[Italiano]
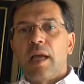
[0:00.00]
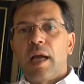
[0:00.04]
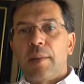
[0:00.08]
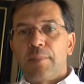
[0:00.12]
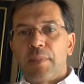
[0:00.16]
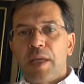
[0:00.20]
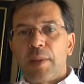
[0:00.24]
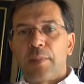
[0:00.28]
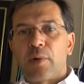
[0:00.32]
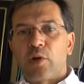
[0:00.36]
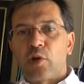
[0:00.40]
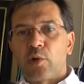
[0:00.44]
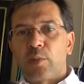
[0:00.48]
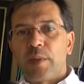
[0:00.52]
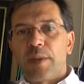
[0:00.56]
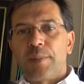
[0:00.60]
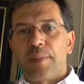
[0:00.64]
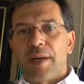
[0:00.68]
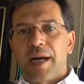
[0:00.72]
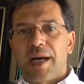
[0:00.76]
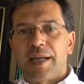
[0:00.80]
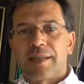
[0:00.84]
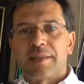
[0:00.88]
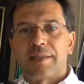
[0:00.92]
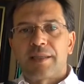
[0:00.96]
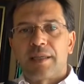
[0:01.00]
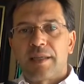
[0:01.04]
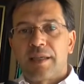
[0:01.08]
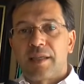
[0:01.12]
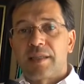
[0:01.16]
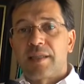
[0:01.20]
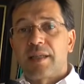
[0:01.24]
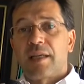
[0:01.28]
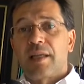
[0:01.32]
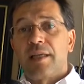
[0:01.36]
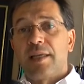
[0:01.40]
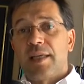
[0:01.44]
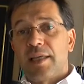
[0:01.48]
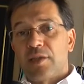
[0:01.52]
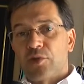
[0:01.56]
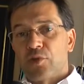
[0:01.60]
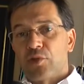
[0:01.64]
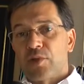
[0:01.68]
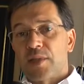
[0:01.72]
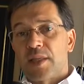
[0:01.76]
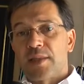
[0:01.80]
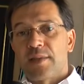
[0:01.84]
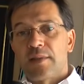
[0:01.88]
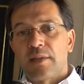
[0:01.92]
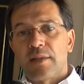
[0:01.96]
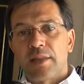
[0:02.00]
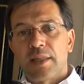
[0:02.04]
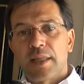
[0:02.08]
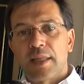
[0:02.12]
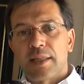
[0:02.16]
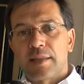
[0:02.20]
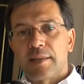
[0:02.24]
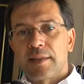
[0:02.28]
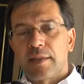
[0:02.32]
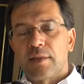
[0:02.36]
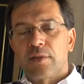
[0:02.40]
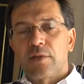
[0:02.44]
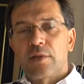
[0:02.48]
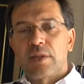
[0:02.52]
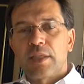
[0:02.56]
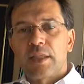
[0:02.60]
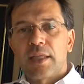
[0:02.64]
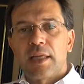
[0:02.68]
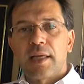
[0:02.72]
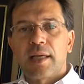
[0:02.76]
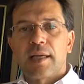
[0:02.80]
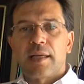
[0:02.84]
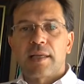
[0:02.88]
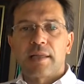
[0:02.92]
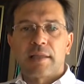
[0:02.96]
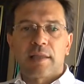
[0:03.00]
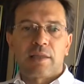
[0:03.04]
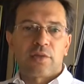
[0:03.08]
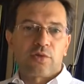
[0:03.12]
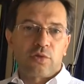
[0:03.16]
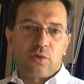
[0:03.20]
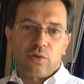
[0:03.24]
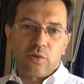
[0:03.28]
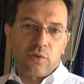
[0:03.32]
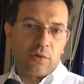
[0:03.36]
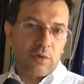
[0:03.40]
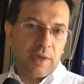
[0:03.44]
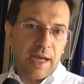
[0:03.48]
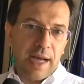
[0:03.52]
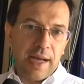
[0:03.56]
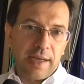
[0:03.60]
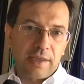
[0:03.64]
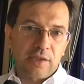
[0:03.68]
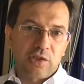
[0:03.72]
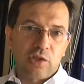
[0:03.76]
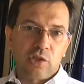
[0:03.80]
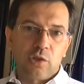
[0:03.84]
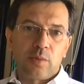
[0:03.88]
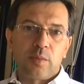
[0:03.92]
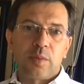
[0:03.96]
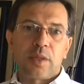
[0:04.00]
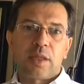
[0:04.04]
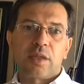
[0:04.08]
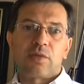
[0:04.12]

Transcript: abbiamo come partner le associazioni di categoria che sono ASCOM,